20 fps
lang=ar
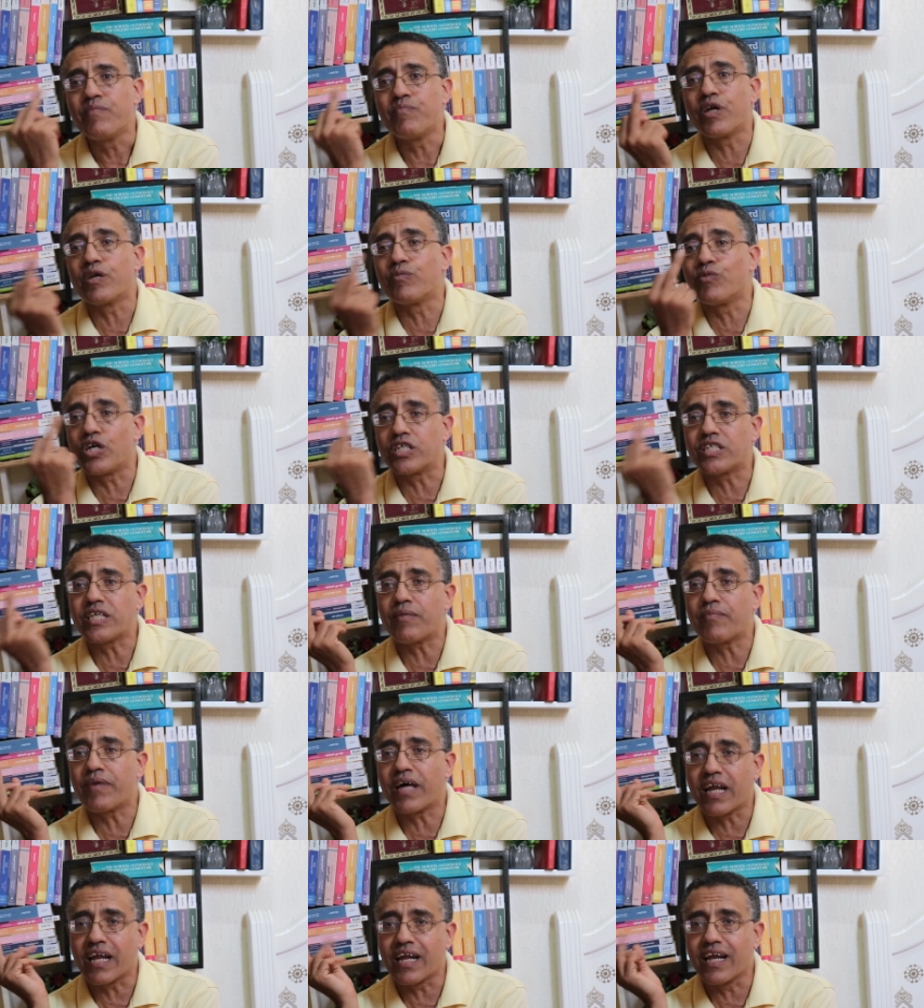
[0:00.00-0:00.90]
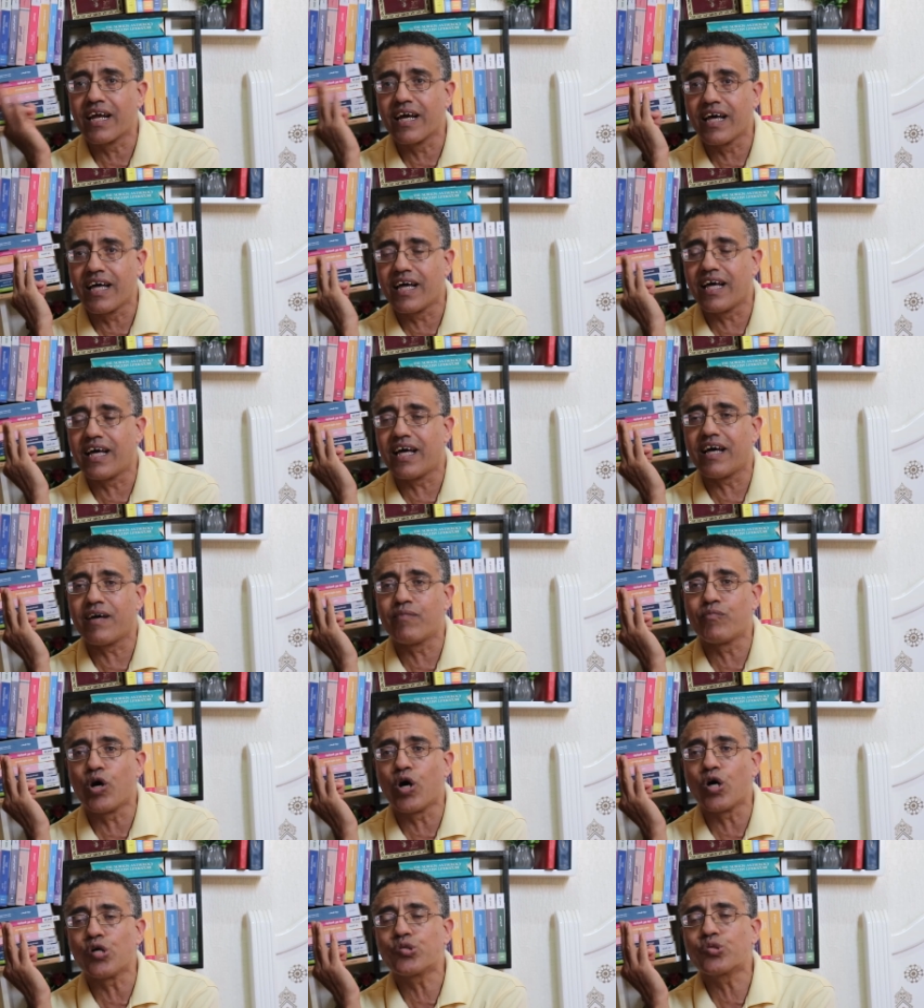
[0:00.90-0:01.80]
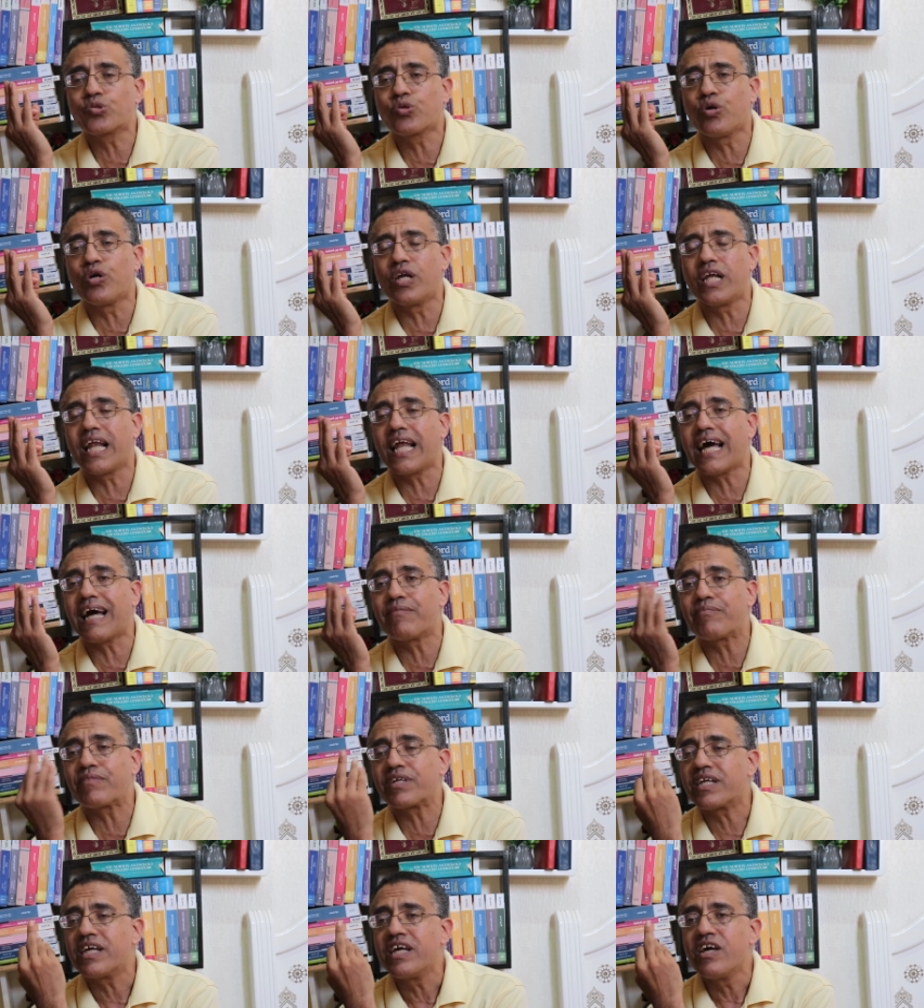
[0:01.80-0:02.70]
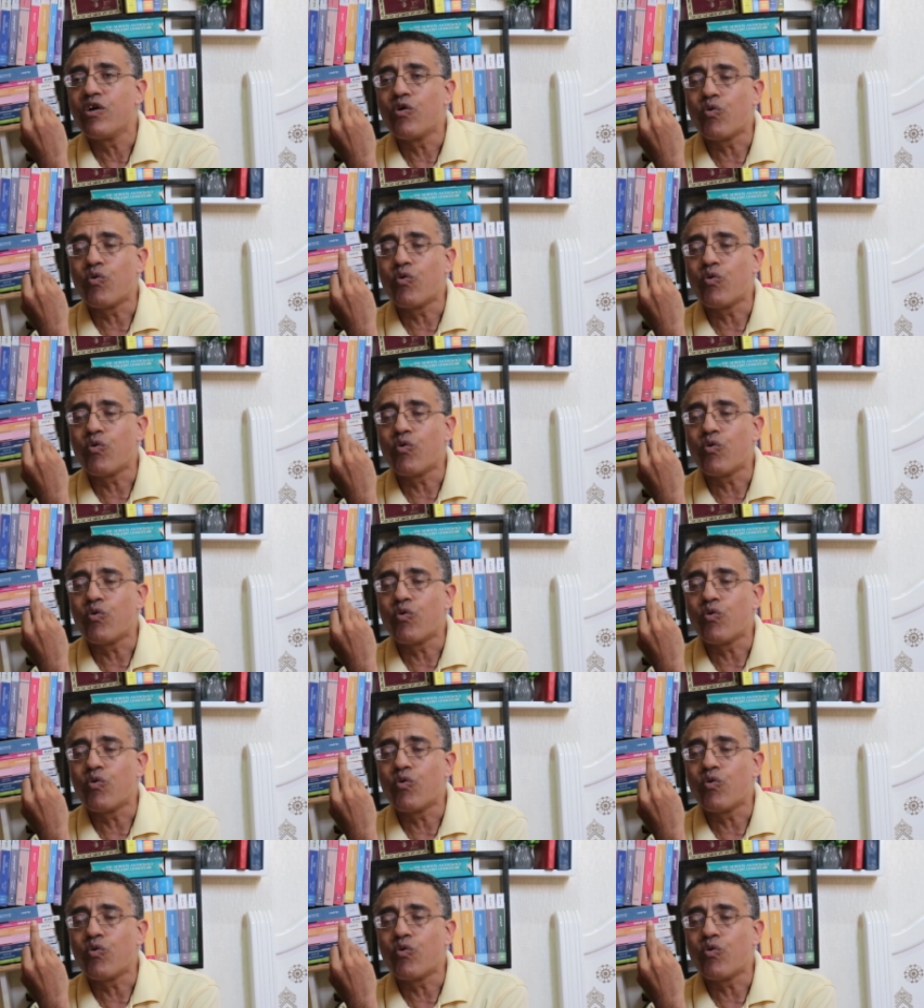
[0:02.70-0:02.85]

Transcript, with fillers: من مؤتمر آه، موسكو للأمن